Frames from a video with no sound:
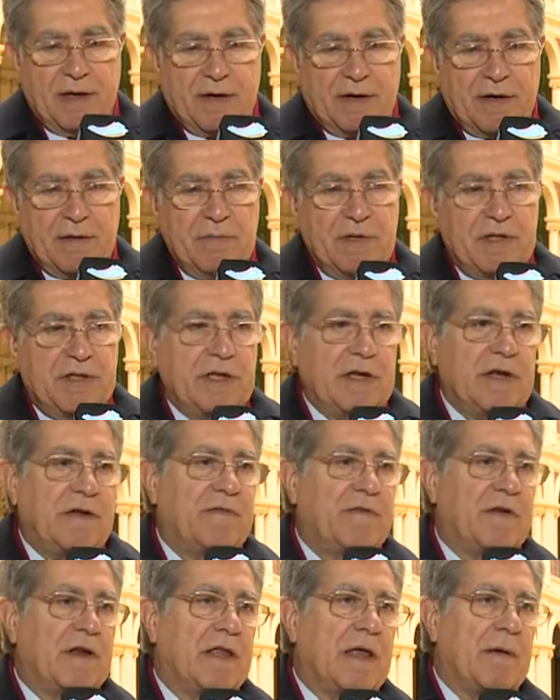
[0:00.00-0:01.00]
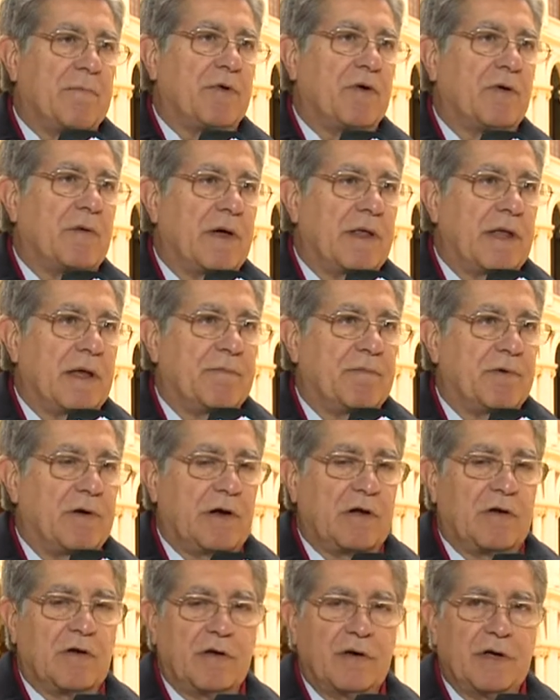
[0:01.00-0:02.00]
remitiera y fueran aprobadas por
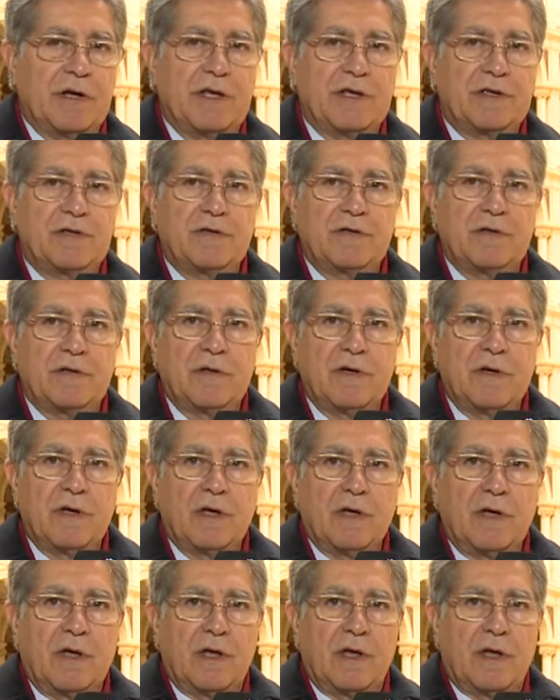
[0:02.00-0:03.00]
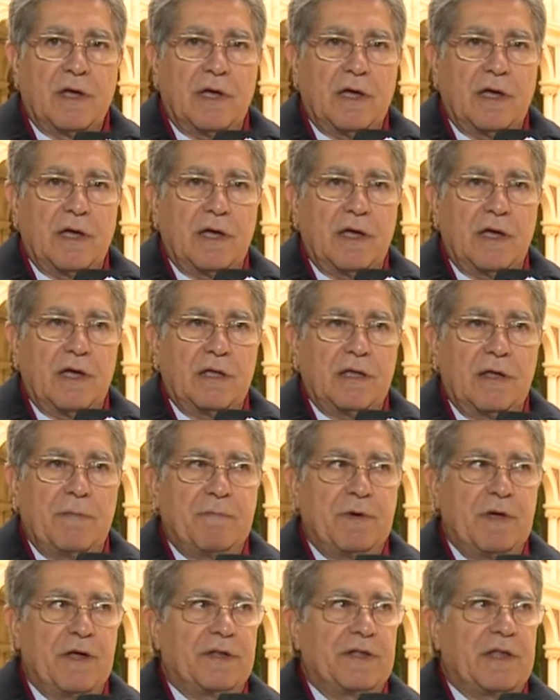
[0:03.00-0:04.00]
el Congreso, eh,
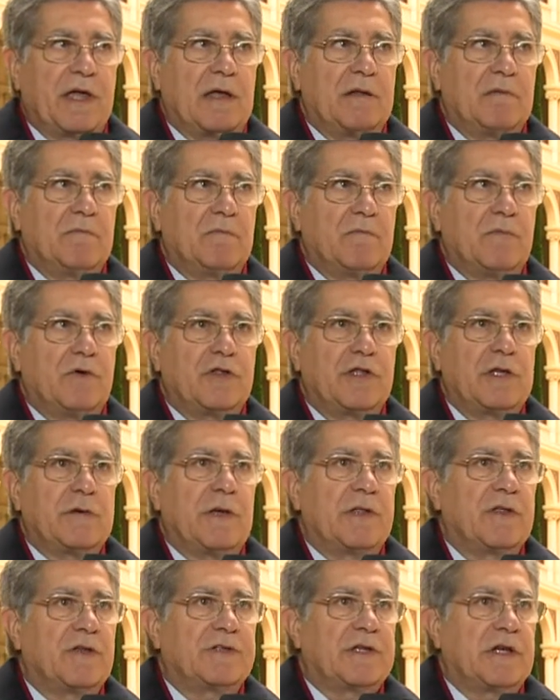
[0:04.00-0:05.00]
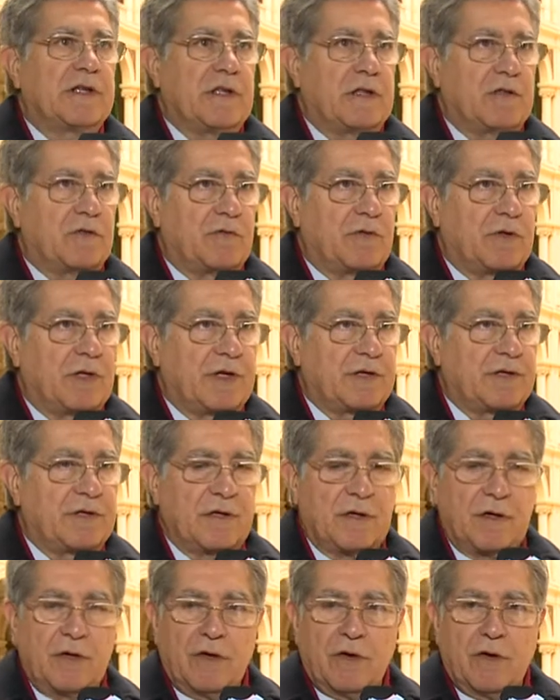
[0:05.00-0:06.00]
despiertan, motivan dos
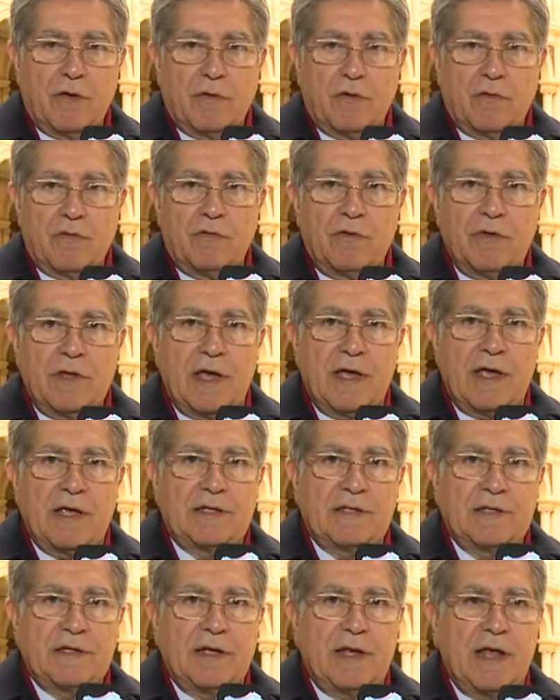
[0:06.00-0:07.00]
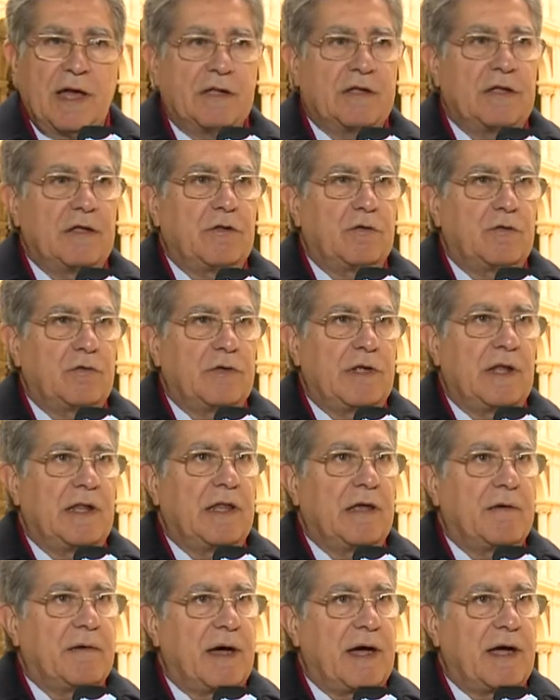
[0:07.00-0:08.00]
actitudes. Una es la actitud del
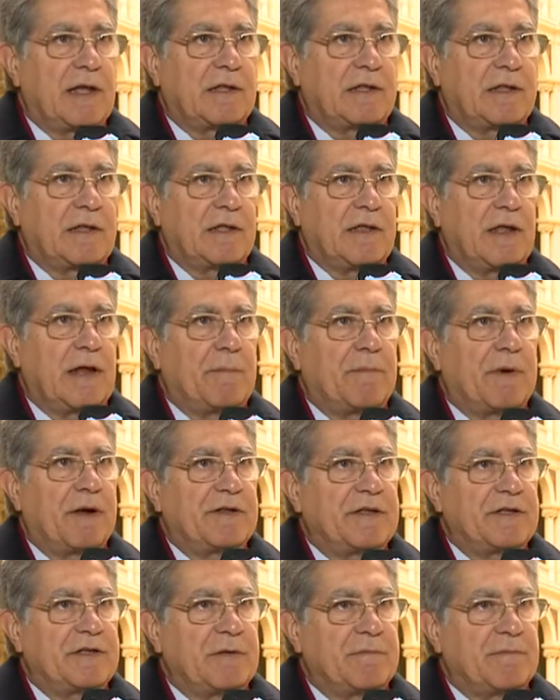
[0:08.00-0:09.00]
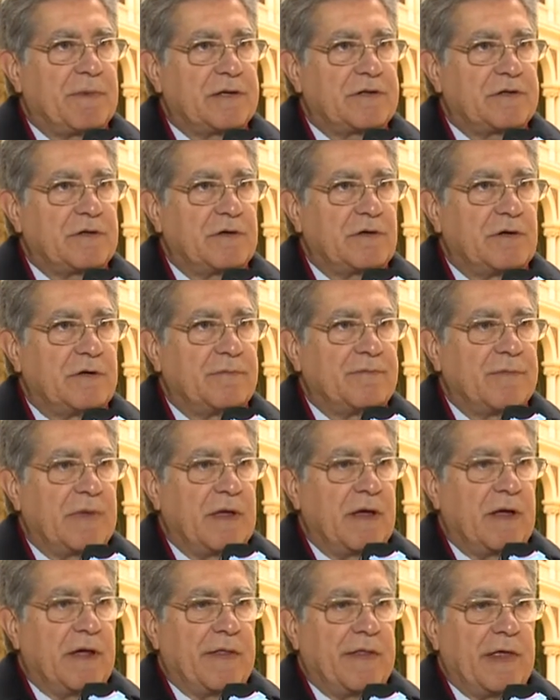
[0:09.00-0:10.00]
debate, de la participación,
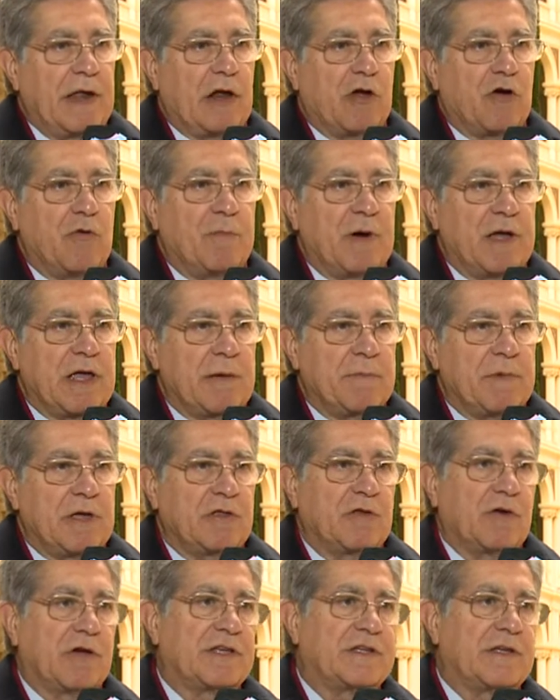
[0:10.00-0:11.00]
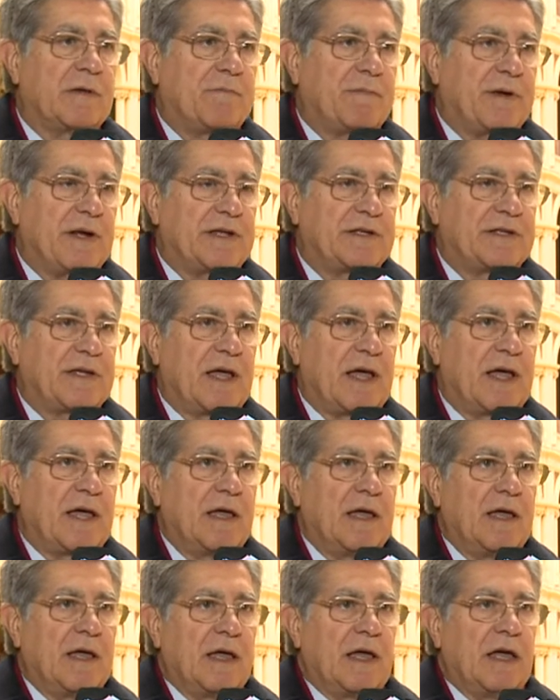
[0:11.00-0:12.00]
del acompañamiento que se expresa
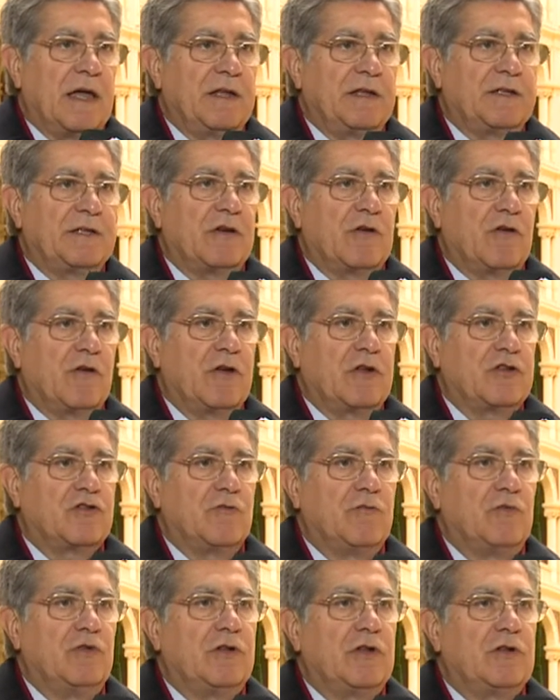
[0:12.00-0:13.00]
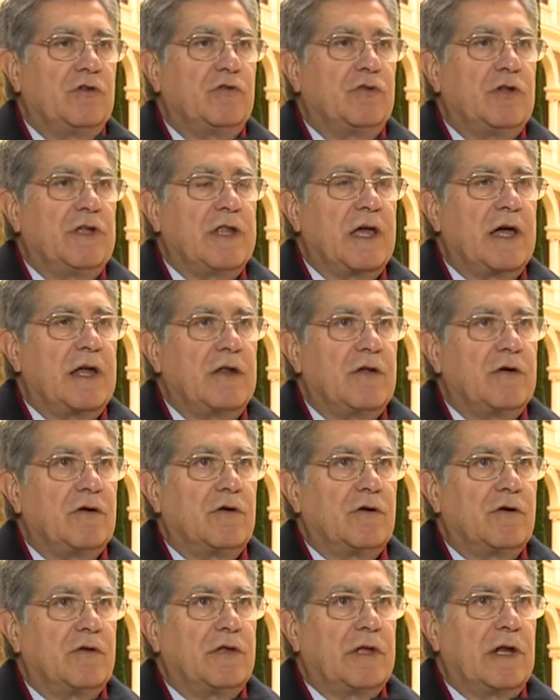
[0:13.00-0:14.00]
en ese Congreso
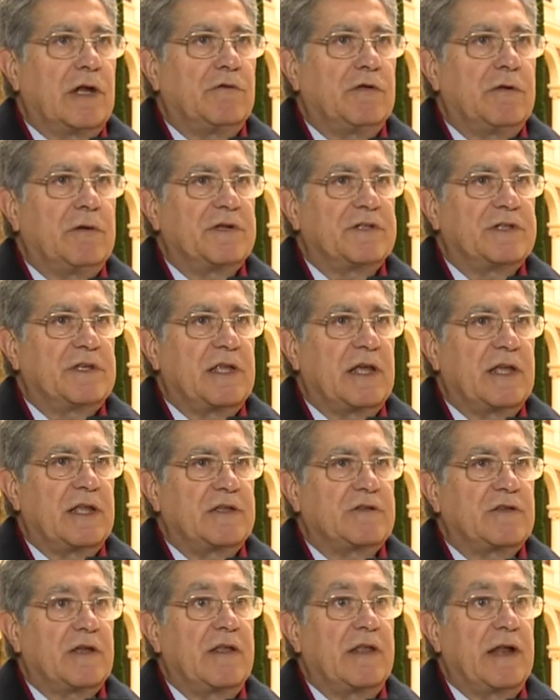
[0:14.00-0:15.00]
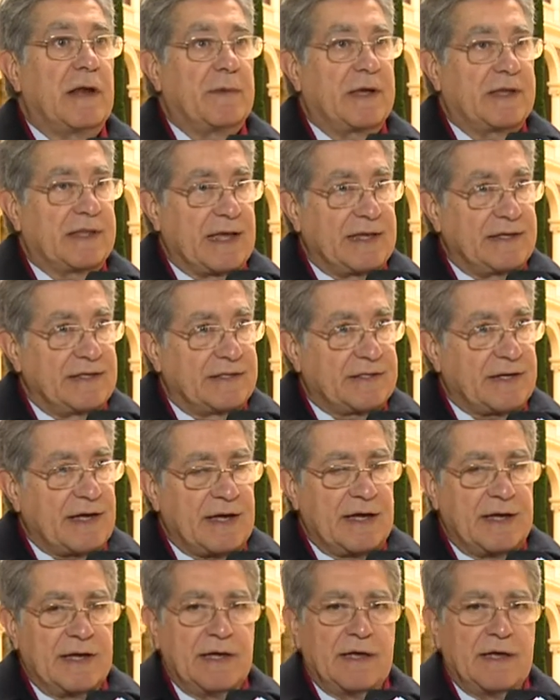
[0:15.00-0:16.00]
Multitudinario de la Universidad Nacional de La Matanza,